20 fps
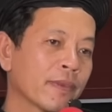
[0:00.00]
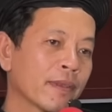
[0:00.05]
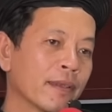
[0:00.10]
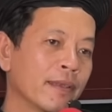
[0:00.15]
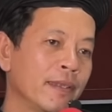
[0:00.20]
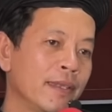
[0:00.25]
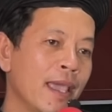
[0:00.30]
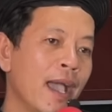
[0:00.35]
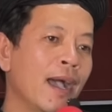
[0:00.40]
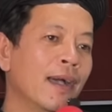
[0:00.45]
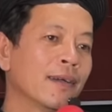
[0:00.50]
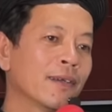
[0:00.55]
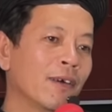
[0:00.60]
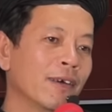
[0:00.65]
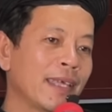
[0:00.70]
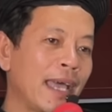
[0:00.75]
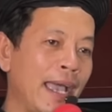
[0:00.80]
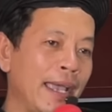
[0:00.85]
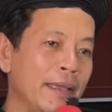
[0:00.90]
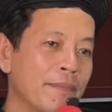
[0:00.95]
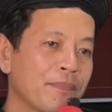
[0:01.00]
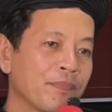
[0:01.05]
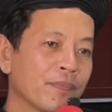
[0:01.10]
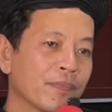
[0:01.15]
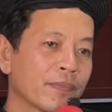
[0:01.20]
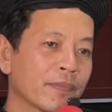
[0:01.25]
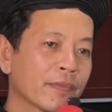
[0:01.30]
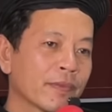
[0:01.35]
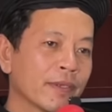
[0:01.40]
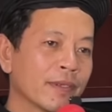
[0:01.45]
nhờ có thầy
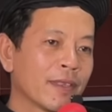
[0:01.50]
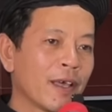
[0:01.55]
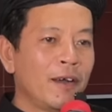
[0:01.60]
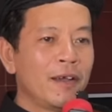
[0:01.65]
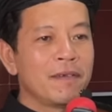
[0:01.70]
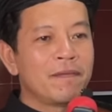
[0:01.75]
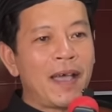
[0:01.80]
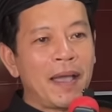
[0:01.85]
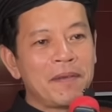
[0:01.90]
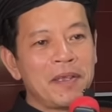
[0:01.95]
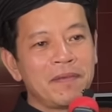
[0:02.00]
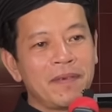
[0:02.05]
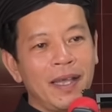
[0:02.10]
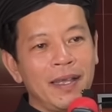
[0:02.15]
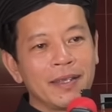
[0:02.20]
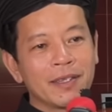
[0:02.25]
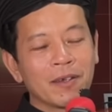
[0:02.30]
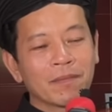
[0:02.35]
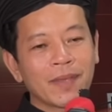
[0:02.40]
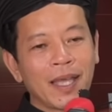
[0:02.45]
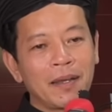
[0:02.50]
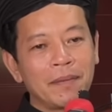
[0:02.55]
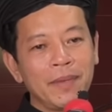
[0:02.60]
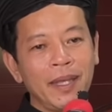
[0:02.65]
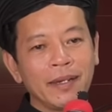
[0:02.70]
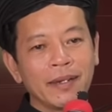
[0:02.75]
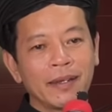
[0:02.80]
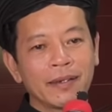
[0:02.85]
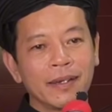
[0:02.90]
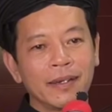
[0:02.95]
tôi và quý vị chúng ta
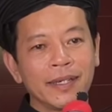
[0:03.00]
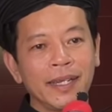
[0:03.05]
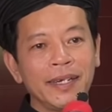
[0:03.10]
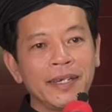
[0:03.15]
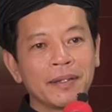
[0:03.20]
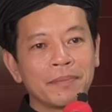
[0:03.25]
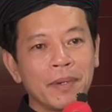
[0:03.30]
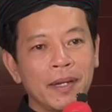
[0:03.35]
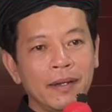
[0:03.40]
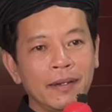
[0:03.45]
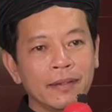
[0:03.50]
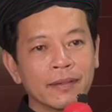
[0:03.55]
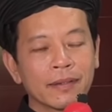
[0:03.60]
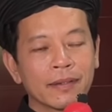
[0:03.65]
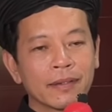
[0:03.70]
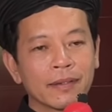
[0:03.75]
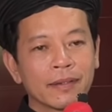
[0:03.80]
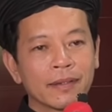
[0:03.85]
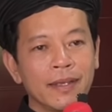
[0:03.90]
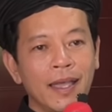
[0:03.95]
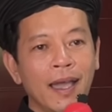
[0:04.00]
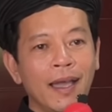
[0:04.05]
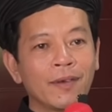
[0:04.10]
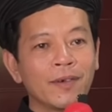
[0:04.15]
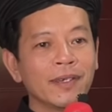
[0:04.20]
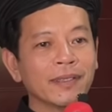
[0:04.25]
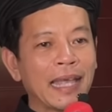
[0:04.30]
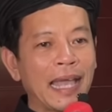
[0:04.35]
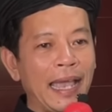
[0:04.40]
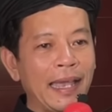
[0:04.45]
biết được đường đi nước bước
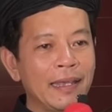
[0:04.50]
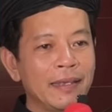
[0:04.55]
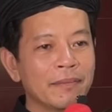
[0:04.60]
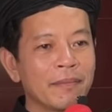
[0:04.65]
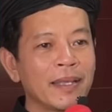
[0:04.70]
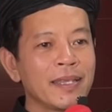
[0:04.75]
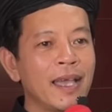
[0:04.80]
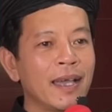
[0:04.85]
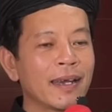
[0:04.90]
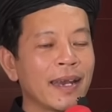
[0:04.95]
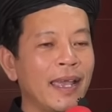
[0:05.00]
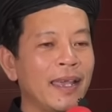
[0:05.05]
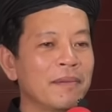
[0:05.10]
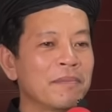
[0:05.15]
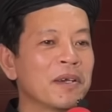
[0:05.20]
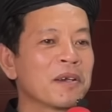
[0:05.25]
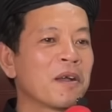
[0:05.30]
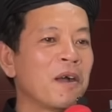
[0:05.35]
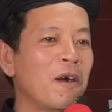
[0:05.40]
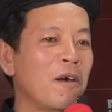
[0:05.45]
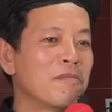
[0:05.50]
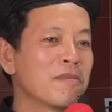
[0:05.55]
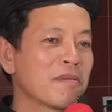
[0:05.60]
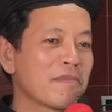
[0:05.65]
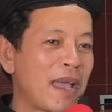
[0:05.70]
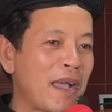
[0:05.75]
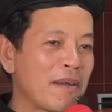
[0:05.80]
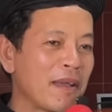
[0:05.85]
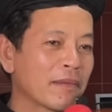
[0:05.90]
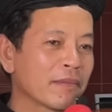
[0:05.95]
nhờ đức thầy mà giờ này mình khôn
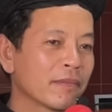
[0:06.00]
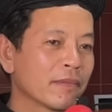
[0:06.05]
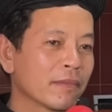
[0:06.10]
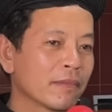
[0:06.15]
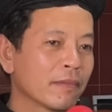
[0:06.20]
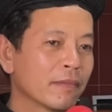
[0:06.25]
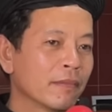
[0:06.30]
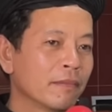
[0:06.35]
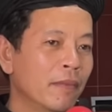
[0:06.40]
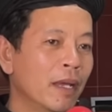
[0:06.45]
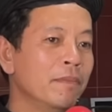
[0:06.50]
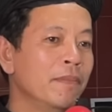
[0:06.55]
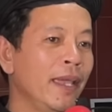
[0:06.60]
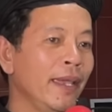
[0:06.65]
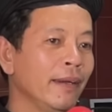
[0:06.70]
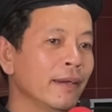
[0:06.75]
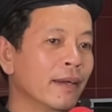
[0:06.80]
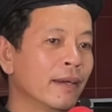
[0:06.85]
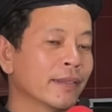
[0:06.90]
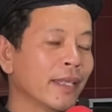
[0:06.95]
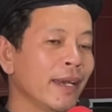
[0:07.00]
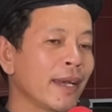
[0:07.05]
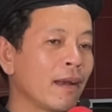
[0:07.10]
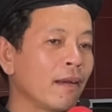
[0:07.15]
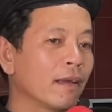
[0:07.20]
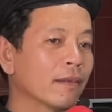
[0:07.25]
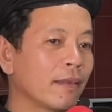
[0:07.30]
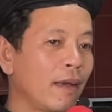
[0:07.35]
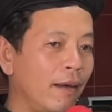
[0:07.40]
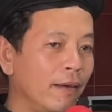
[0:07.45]
đồng đạo à mình biết được thế nào
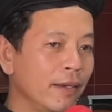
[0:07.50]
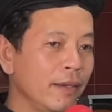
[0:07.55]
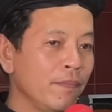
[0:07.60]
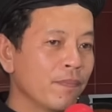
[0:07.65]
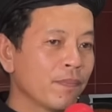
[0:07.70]
là tội